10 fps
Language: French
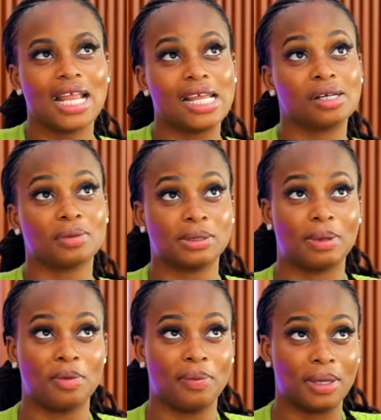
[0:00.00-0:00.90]
Et là, il a commencé
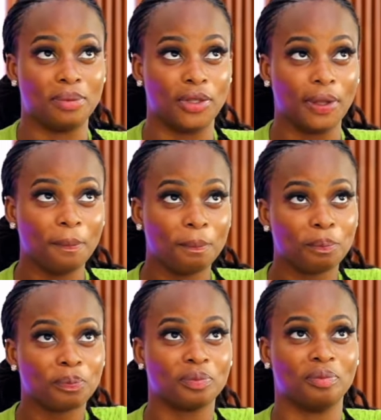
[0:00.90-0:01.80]
par me malmener.
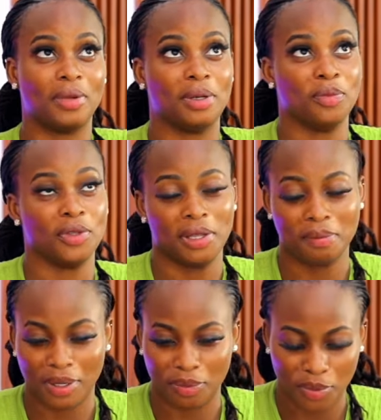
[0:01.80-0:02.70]

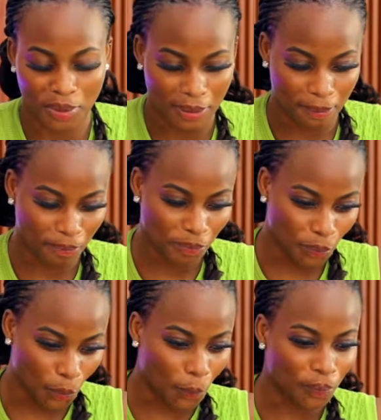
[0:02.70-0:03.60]
Malmener, malmener.
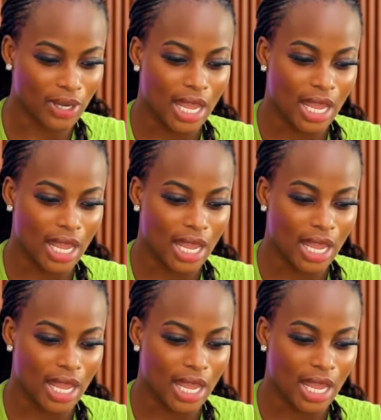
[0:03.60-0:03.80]
Bon.